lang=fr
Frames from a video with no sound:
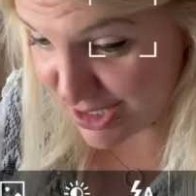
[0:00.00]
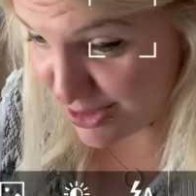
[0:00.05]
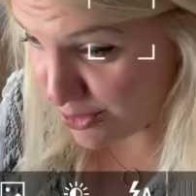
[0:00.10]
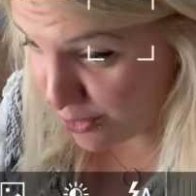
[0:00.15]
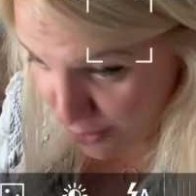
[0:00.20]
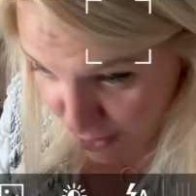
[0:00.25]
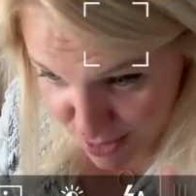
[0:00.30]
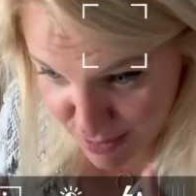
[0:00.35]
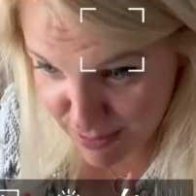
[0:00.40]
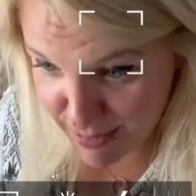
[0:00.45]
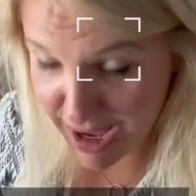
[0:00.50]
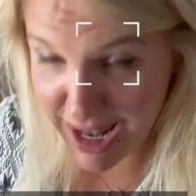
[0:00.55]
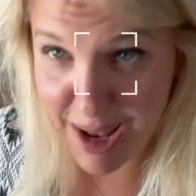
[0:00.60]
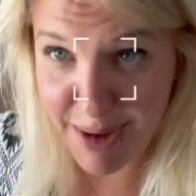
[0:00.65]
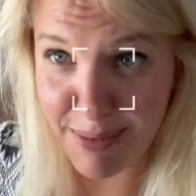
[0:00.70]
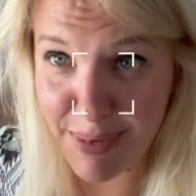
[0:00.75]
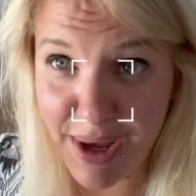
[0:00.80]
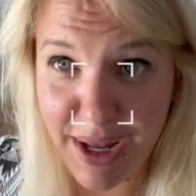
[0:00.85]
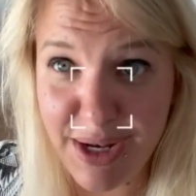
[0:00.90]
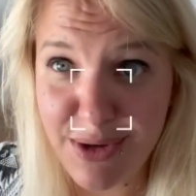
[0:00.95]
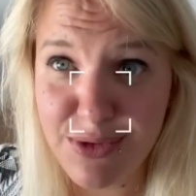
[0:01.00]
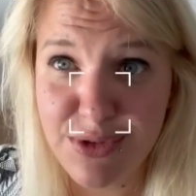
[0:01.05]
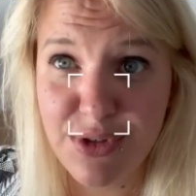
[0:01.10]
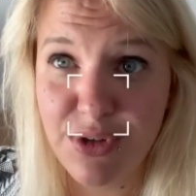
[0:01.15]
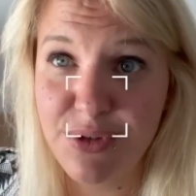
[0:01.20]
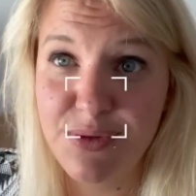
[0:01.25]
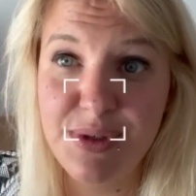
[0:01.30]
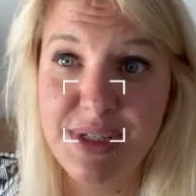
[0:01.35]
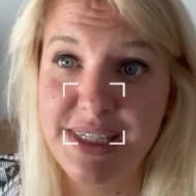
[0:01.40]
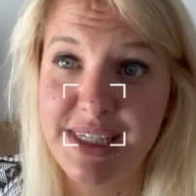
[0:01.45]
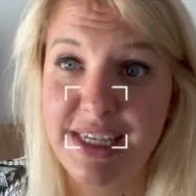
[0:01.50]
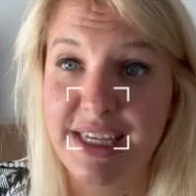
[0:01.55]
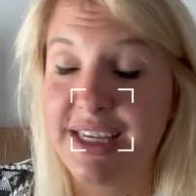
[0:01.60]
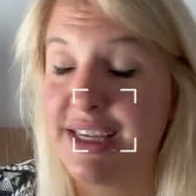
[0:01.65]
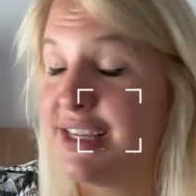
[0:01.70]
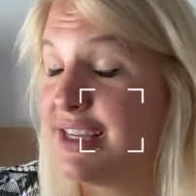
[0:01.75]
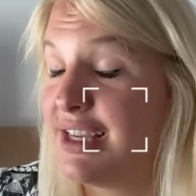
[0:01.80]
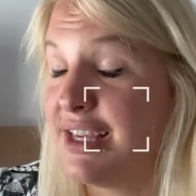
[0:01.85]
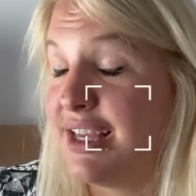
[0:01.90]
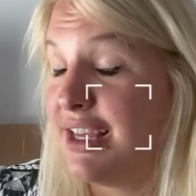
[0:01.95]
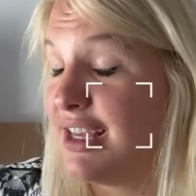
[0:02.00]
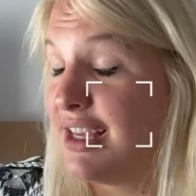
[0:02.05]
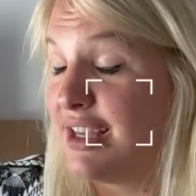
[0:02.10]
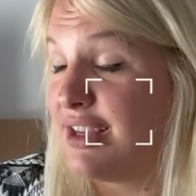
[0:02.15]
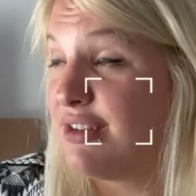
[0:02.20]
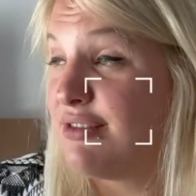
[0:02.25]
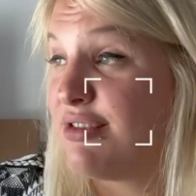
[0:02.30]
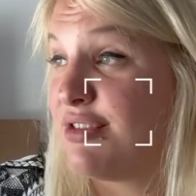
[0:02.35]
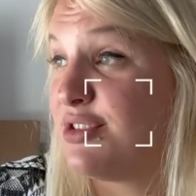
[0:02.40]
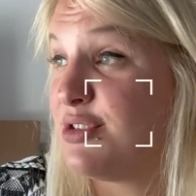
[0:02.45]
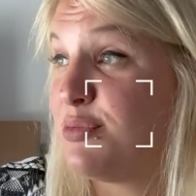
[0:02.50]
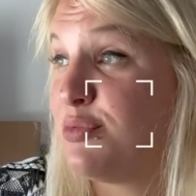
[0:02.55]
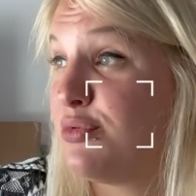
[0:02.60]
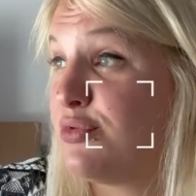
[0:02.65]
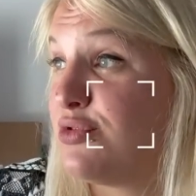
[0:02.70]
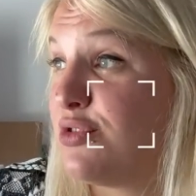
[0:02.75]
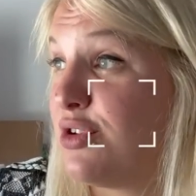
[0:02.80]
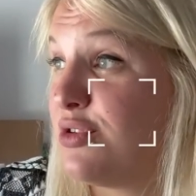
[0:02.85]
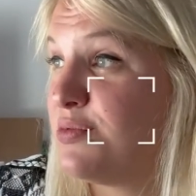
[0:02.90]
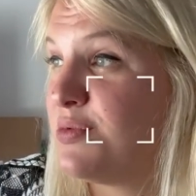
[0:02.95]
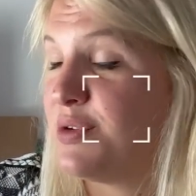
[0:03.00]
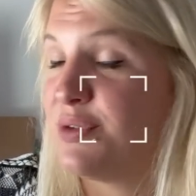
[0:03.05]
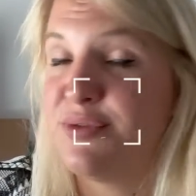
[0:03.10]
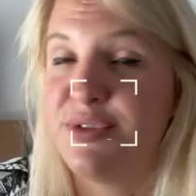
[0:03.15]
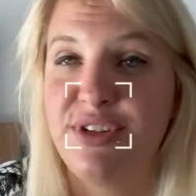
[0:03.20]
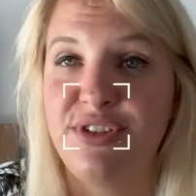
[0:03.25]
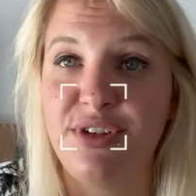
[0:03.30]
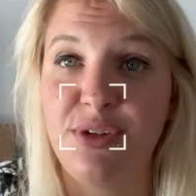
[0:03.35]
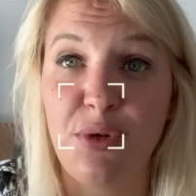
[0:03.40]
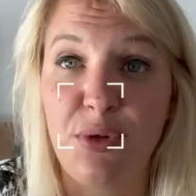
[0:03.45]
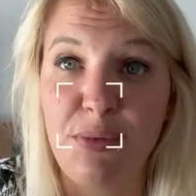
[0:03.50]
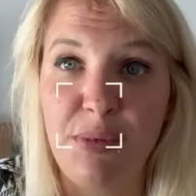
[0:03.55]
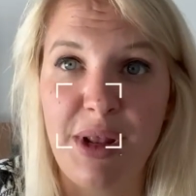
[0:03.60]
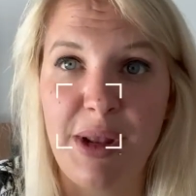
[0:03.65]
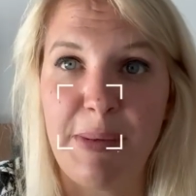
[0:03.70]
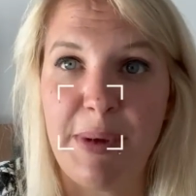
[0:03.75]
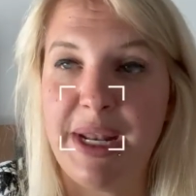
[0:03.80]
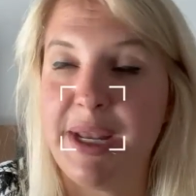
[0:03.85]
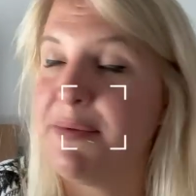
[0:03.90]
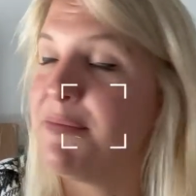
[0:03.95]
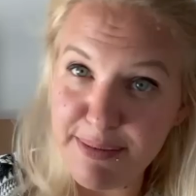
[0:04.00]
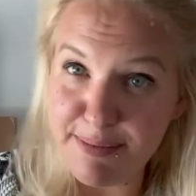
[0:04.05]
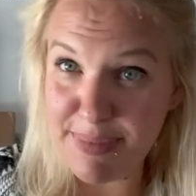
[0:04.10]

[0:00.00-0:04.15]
trop de mal à parler aujourd'hui, c'est... Enfin, c'est pas aujourd'hui, en fait, j'ai trop de mal à parler.